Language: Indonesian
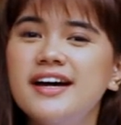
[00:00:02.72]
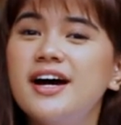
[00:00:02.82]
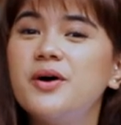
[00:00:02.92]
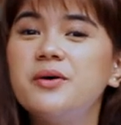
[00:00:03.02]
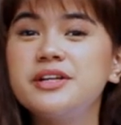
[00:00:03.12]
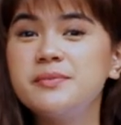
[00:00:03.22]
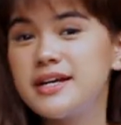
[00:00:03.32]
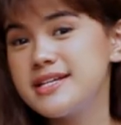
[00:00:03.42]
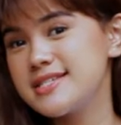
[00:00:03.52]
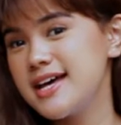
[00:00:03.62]
aku Audi
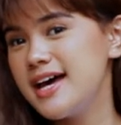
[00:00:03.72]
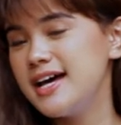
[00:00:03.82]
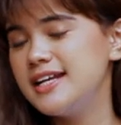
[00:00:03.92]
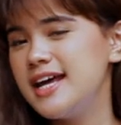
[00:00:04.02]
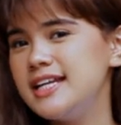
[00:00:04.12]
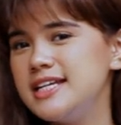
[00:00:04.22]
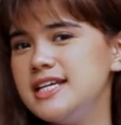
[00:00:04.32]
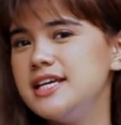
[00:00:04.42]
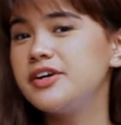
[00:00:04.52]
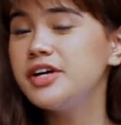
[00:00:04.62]
Marisa dan
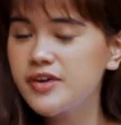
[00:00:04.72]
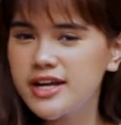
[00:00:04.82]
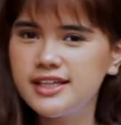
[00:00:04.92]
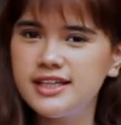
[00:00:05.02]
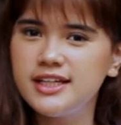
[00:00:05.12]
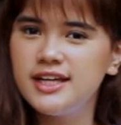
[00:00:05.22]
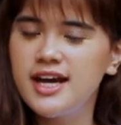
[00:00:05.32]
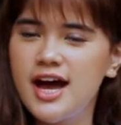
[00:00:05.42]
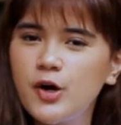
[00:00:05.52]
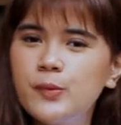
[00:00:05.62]
di Rewrite ini
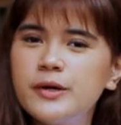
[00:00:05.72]
aku